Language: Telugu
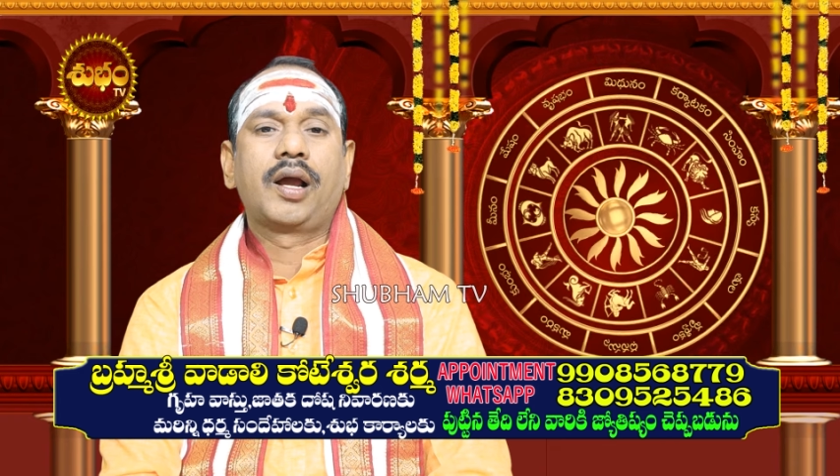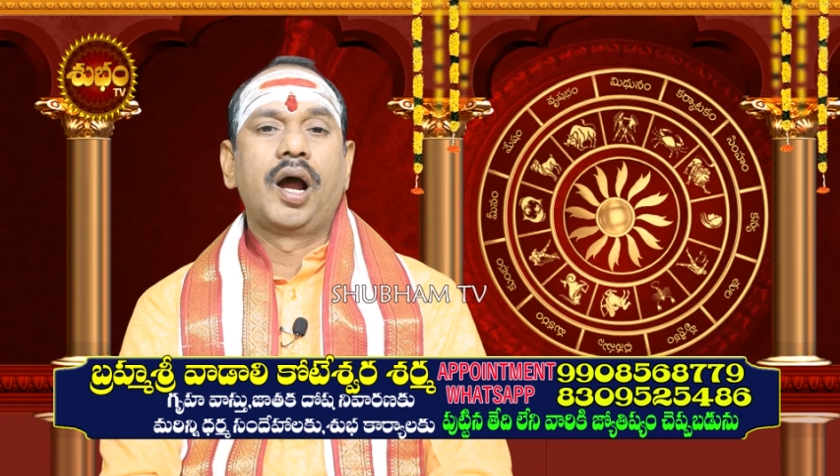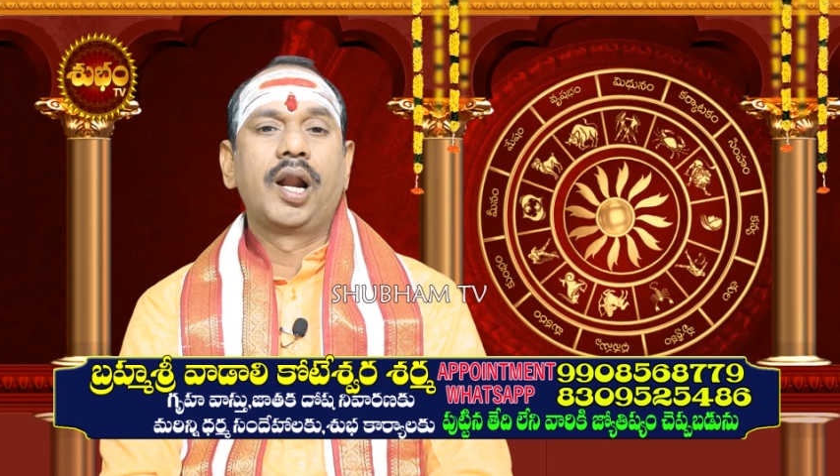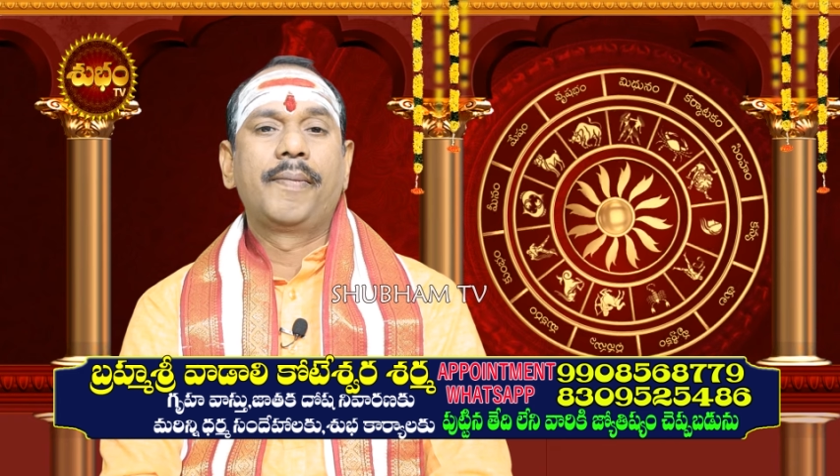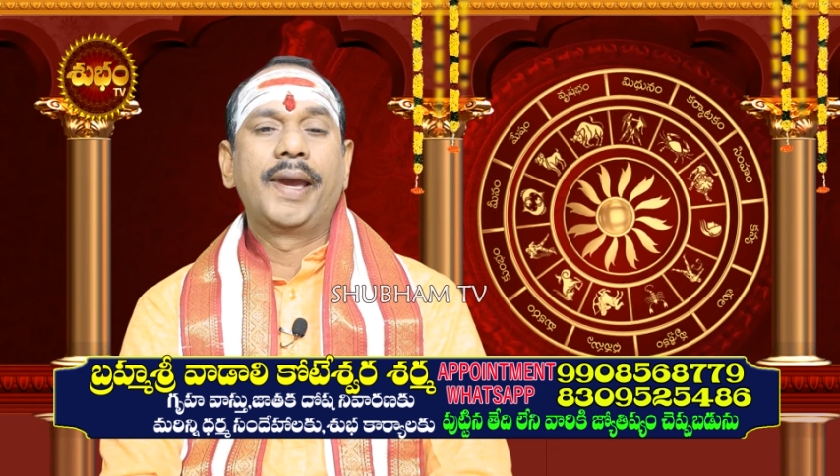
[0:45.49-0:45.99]

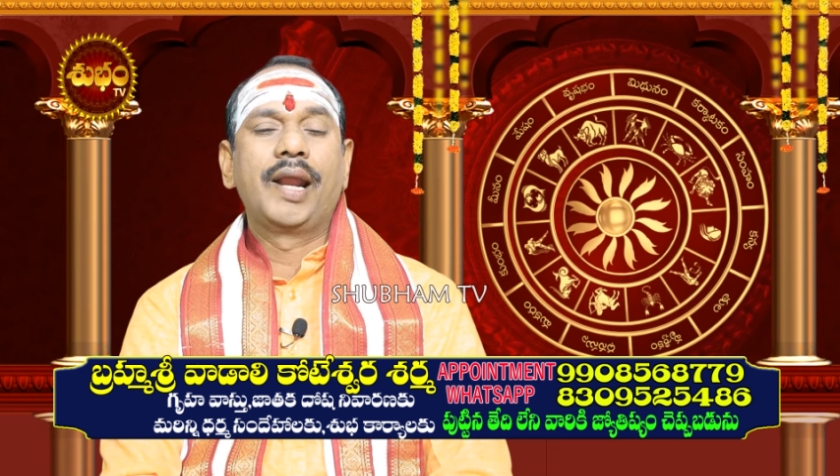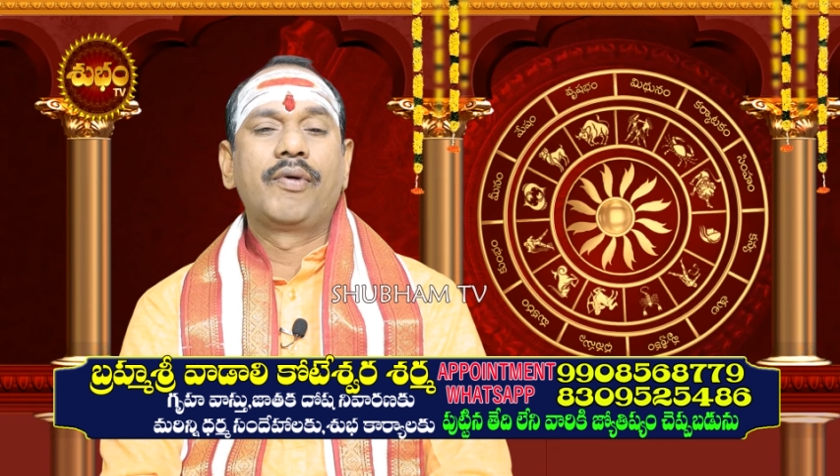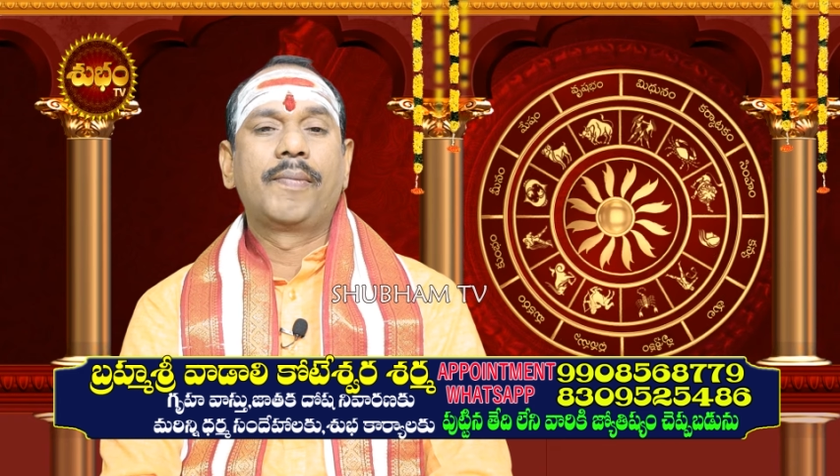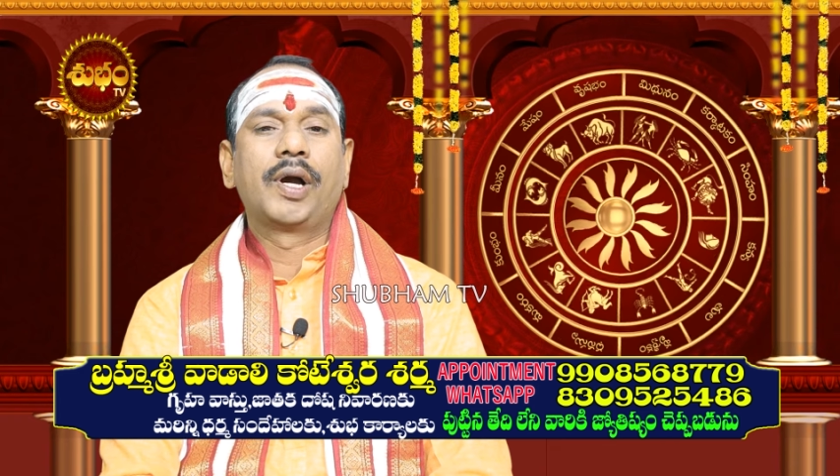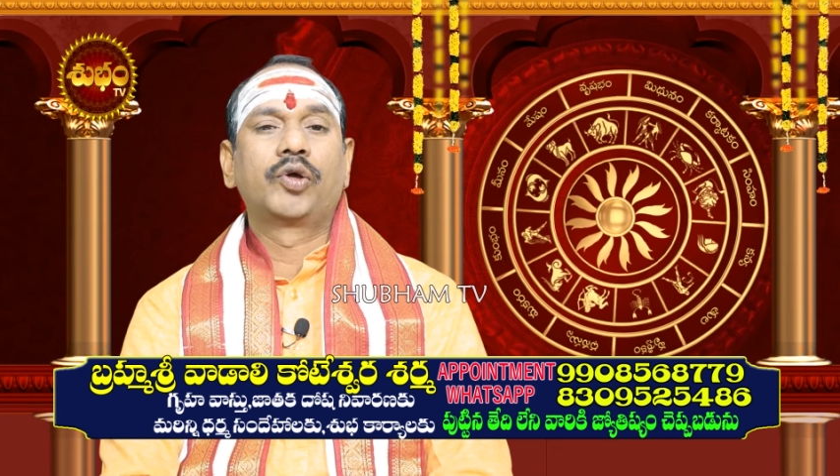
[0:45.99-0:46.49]

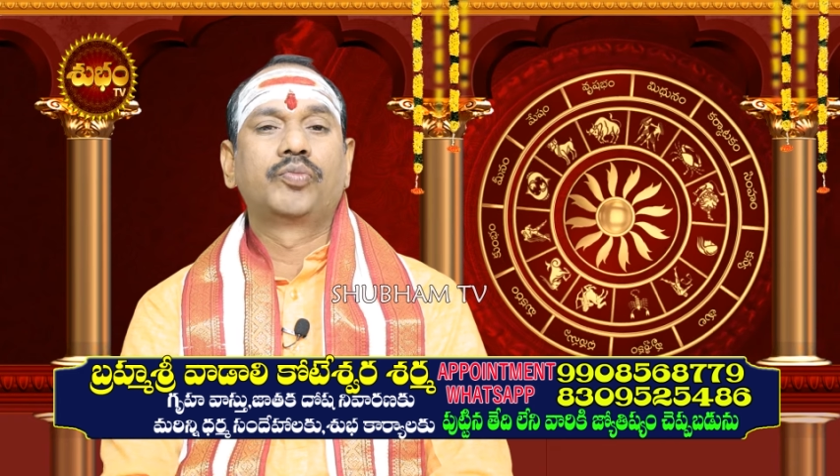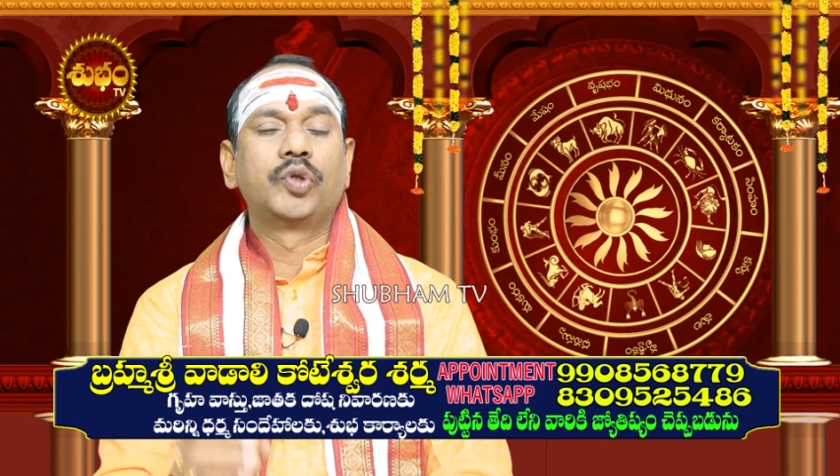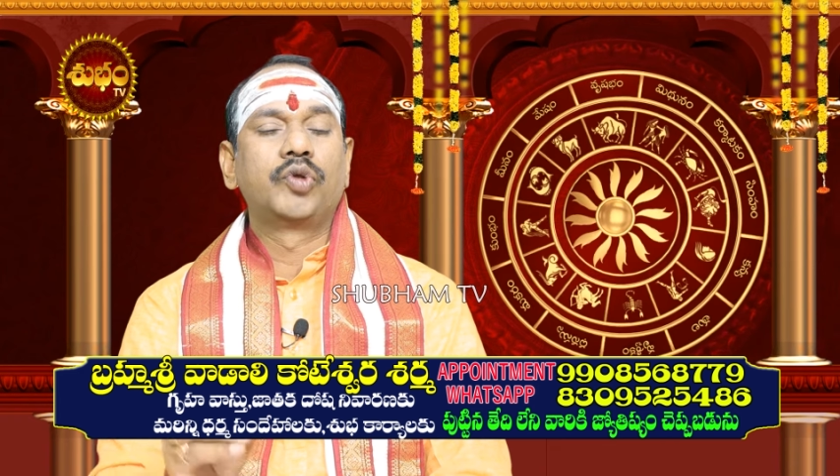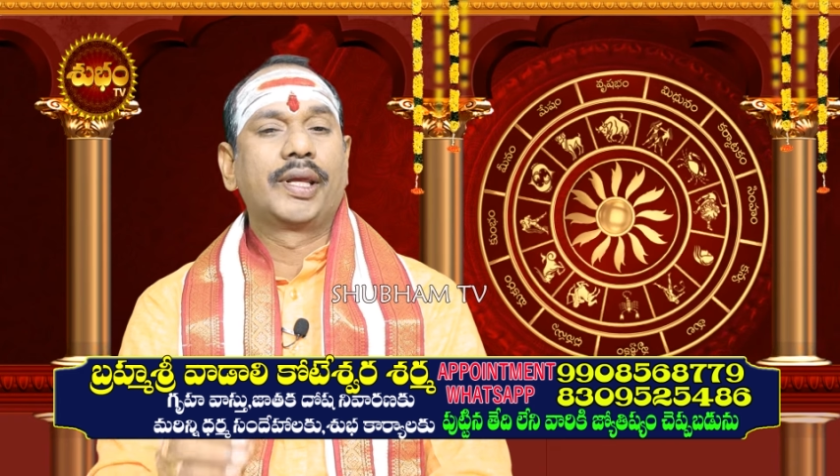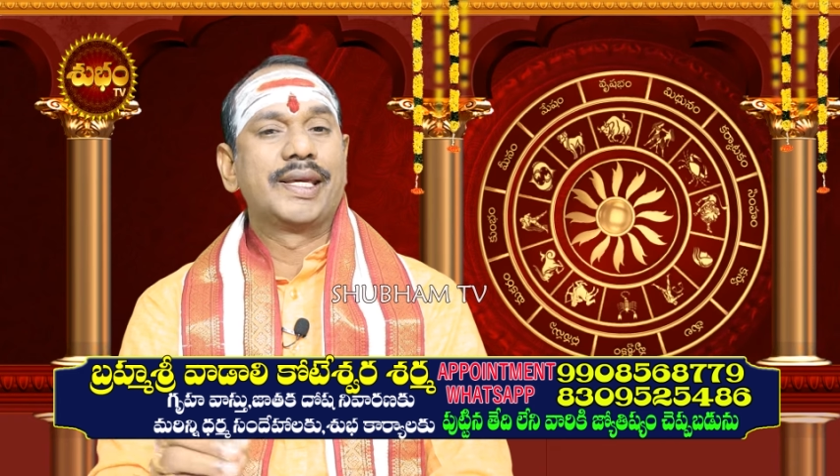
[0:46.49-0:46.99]
కాళభైరవ
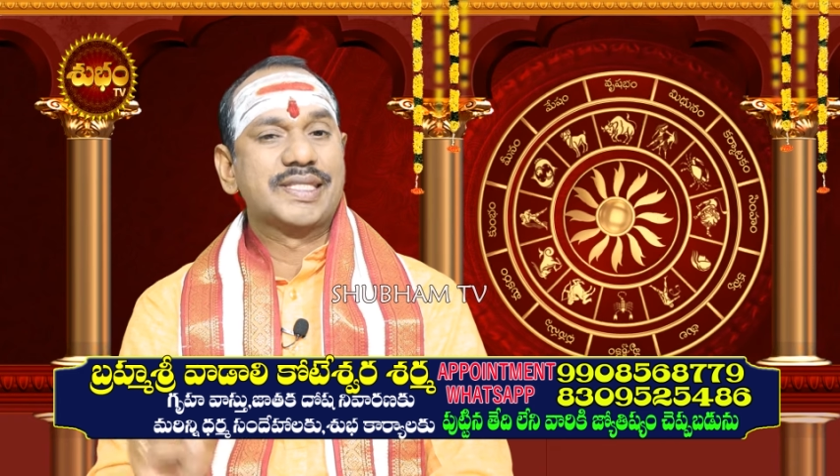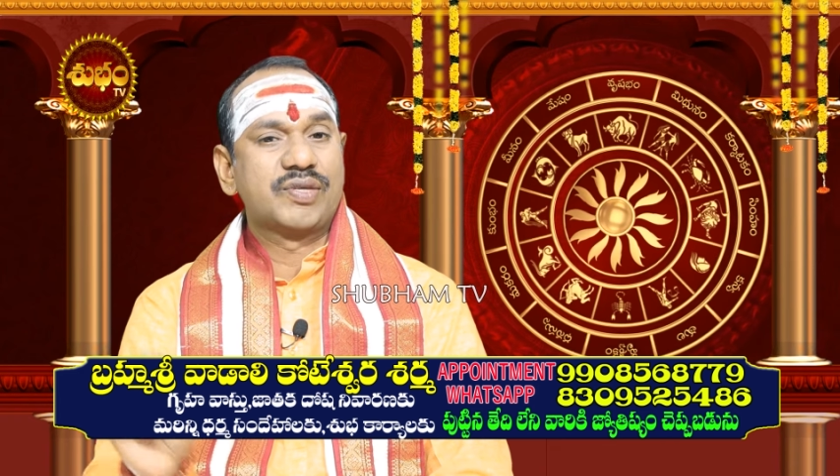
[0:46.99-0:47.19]
భగవద్బంధులకి